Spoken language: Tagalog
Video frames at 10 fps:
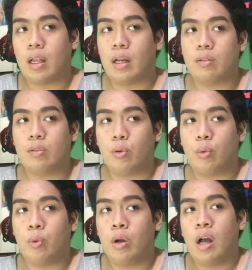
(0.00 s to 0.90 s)
lang. So,
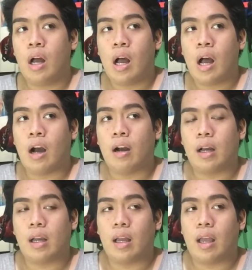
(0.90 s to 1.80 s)
ang